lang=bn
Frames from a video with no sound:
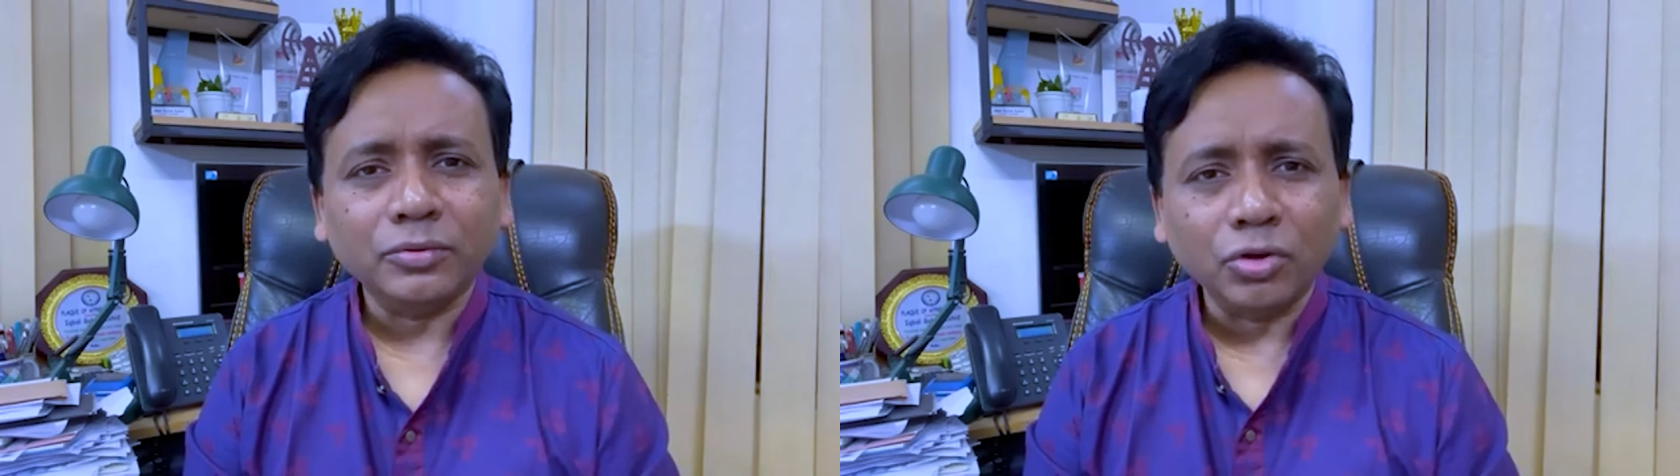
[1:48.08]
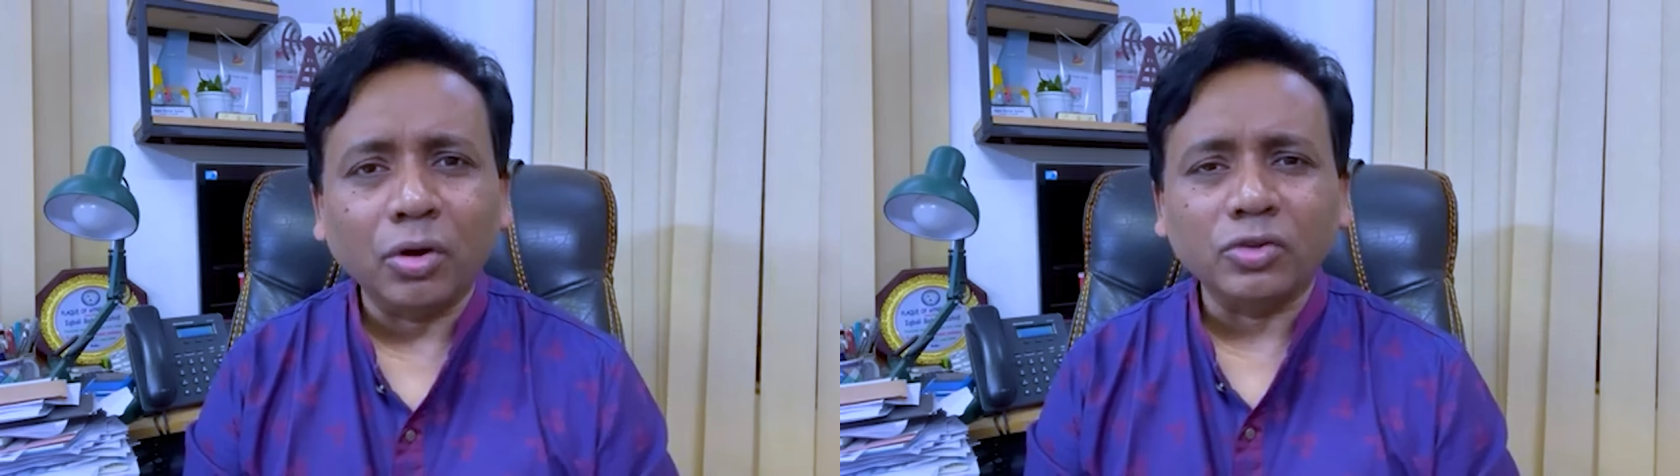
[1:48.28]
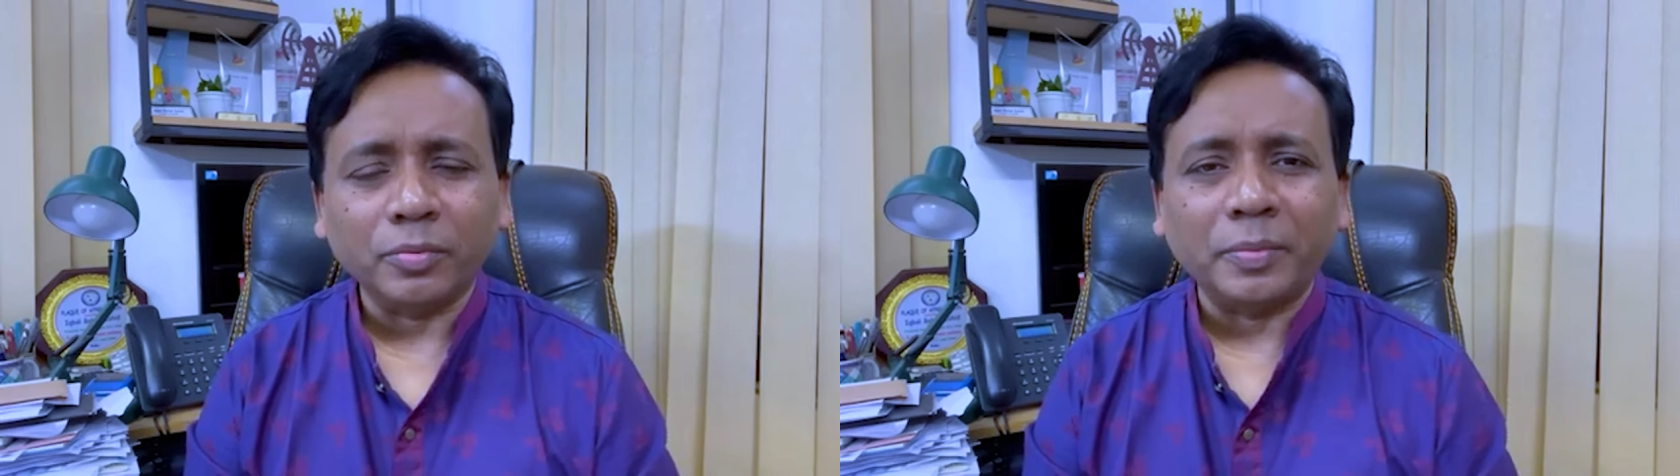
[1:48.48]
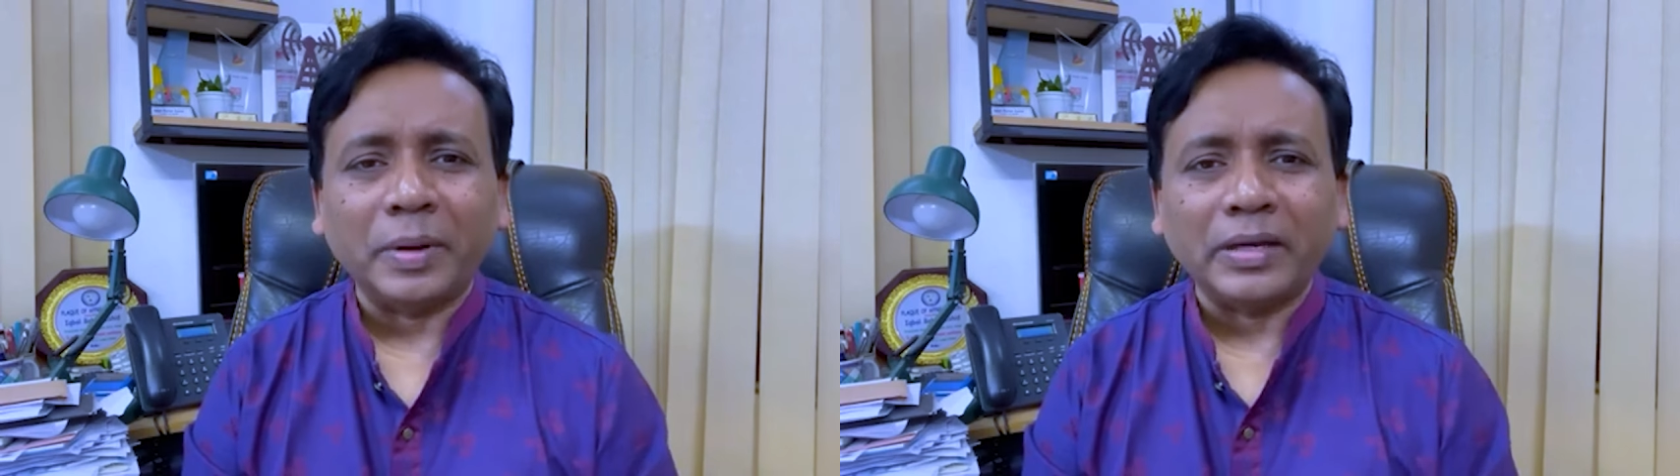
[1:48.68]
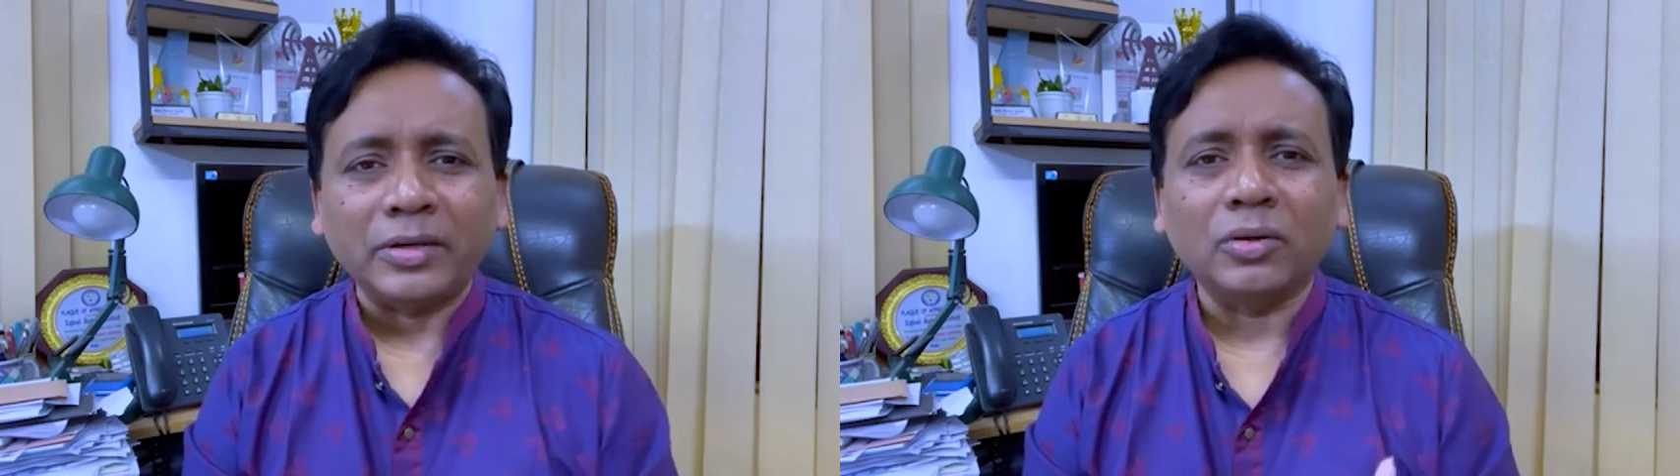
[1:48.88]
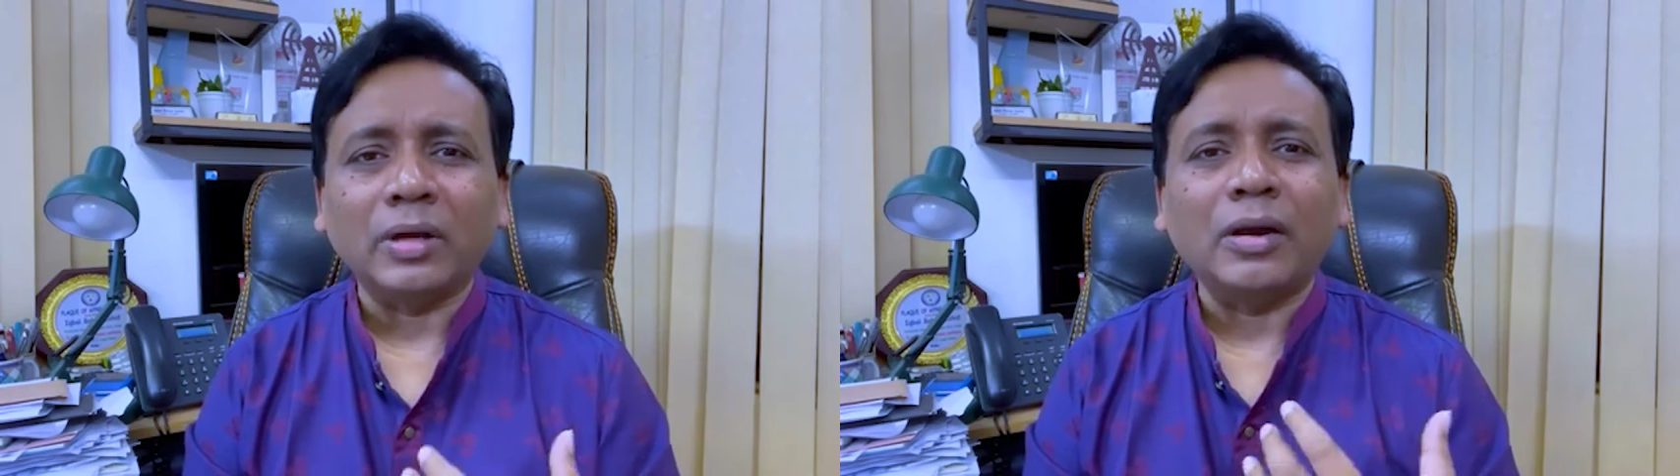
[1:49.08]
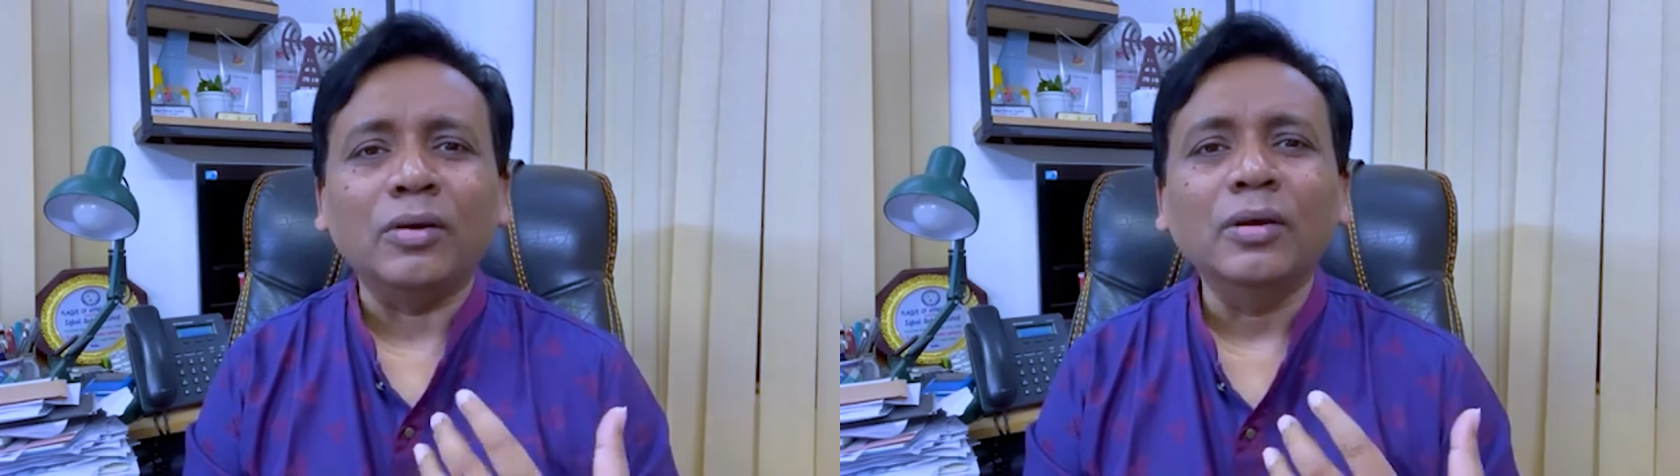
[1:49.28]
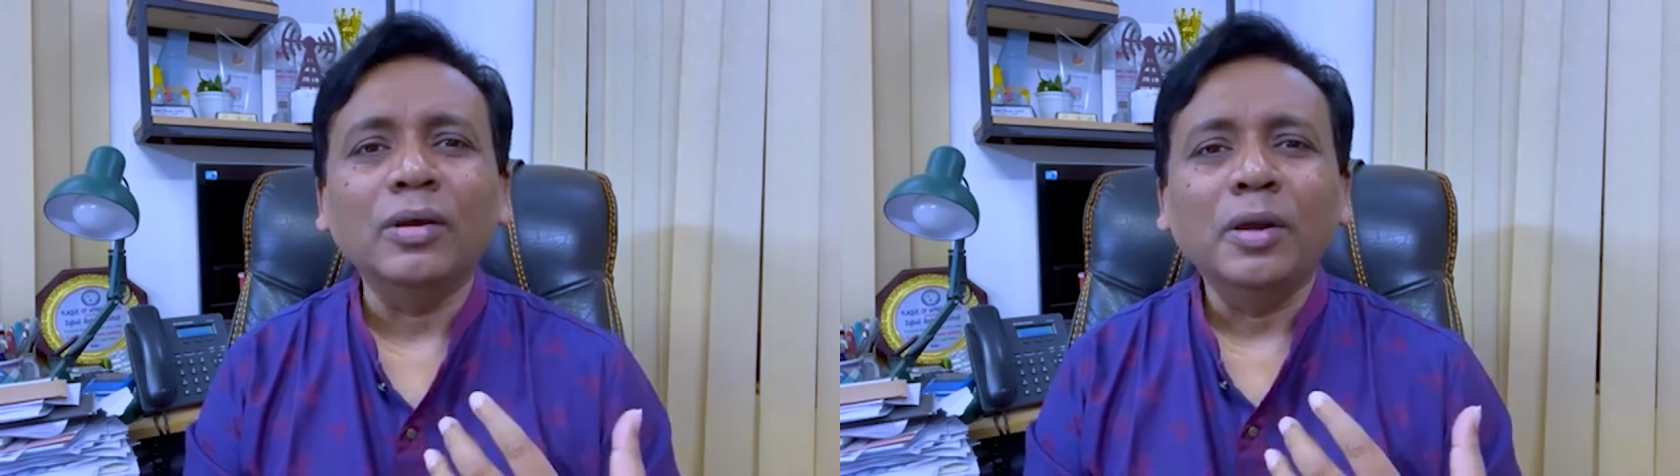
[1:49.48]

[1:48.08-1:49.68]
সহজ হবে ব্যাংকের জন্য কারণ